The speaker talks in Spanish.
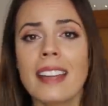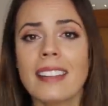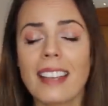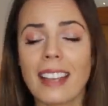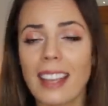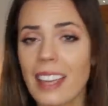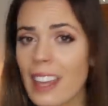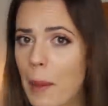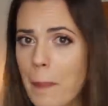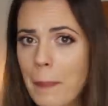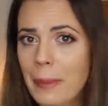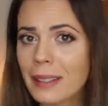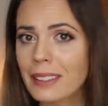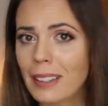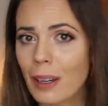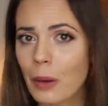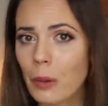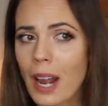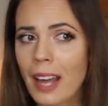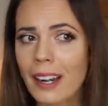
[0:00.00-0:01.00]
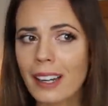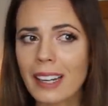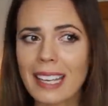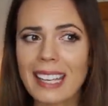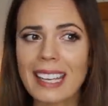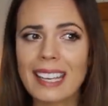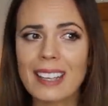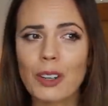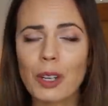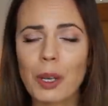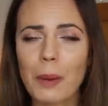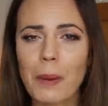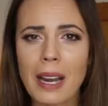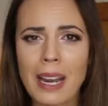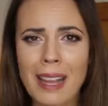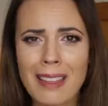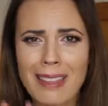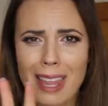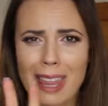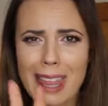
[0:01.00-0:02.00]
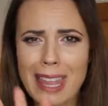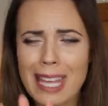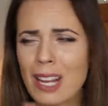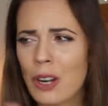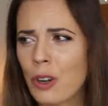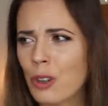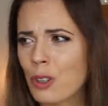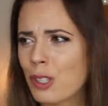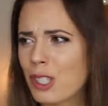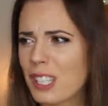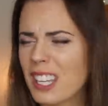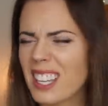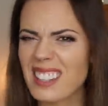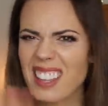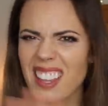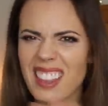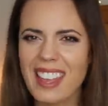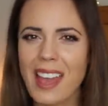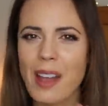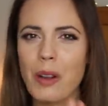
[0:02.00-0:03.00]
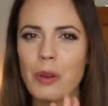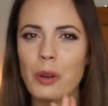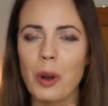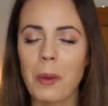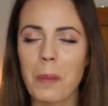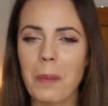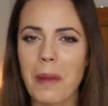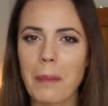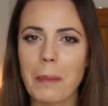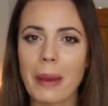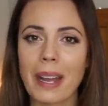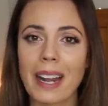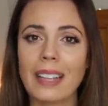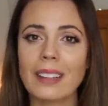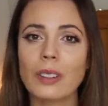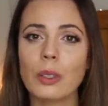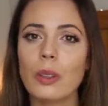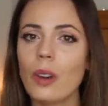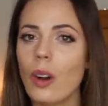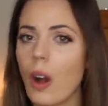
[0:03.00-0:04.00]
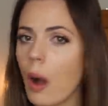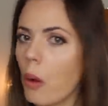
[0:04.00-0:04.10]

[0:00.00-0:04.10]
te queda espectacular y creo que vale de 5, 7, 10 euros más barato,